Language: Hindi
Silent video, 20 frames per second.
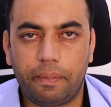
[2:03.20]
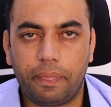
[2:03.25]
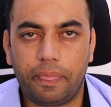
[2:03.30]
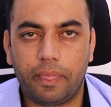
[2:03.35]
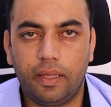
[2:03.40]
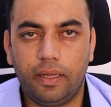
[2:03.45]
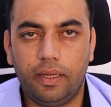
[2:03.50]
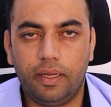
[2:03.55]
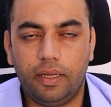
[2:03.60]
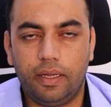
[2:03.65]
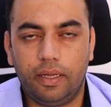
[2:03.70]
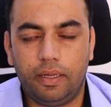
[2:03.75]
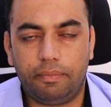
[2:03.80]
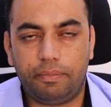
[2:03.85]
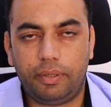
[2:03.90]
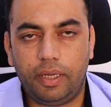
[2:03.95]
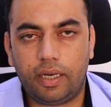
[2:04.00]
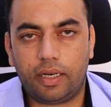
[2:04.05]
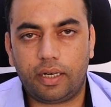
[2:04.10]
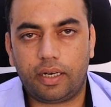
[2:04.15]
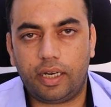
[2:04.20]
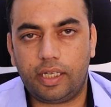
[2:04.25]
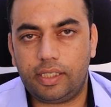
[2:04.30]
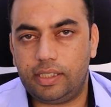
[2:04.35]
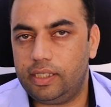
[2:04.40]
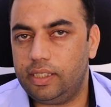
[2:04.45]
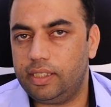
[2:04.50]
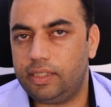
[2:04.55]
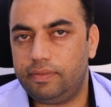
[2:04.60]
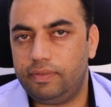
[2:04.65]
हैं फिर
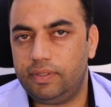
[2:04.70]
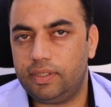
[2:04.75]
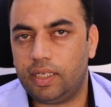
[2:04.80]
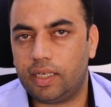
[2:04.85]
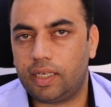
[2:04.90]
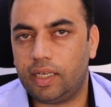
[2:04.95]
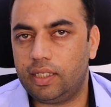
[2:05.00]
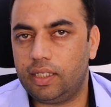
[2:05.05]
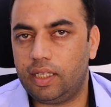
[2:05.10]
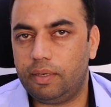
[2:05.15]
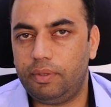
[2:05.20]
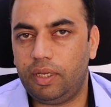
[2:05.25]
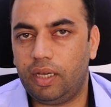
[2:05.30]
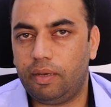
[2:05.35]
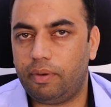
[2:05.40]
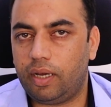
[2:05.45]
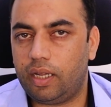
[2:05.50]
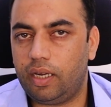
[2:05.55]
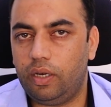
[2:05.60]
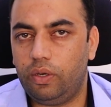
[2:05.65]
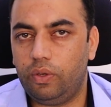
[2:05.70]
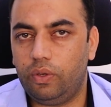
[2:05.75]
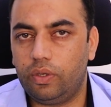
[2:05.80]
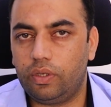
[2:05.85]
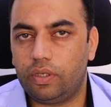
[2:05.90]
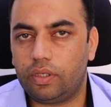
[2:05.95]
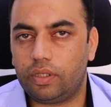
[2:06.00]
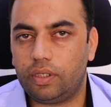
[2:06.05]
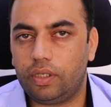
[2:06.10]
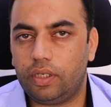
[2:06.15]
रेजिडेंस वीज़ा के अंदर भी हमारे
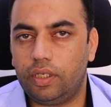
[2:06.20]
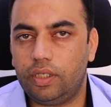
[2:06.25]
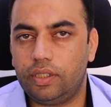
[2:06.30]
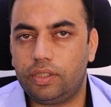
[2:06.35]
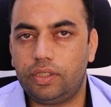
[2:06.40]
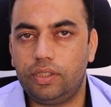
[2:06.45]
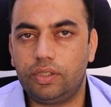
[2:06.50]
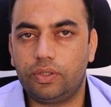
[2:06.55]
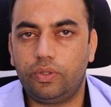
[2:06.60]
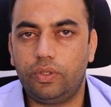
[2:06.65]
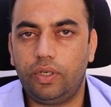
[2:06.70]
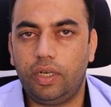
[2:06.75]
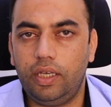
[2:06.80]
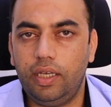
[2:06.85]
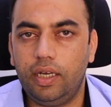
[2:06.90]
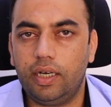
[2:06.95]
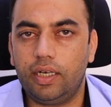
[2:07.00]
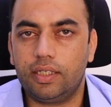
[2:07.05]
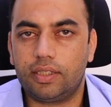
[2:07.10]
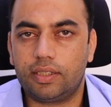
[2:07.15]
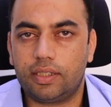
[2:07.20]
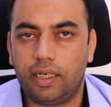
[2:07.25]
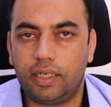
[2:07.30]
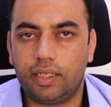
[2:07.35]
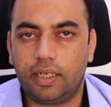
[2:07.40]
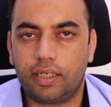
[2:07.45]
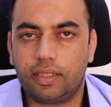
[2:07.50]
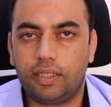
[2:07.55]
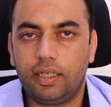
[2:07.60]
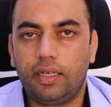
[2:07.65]
लोग इस चीज़ को नहीं
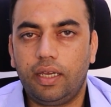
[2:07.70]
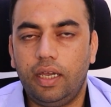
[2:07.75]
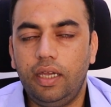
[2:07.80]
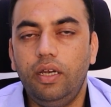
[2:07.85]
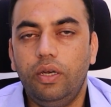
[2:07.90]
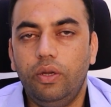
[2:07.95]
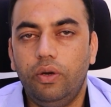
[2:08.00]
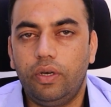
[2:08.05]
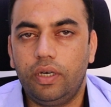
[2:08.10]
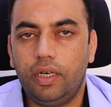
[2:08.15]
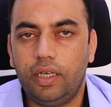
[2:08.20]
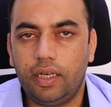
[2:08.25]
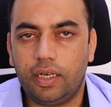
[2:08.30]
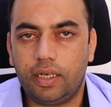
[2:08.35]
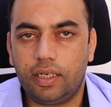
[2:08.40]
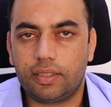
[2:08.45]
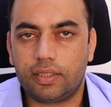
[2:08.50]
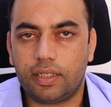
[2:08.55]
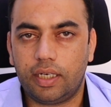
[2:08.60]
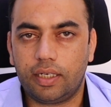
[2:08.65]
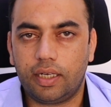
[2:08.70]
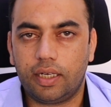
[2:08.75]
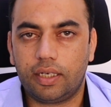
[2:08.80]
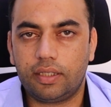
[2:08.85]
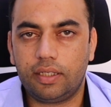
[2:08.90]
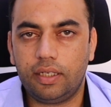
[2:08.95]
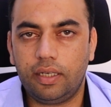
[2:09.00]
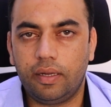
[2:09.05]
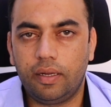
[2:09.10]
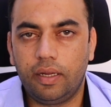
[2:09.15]
अंडरस्टैंड करते कई लोग नहीं अंडरस्टैंड
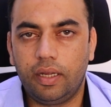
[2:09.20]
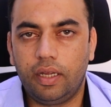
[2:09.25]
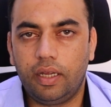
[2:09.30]
करते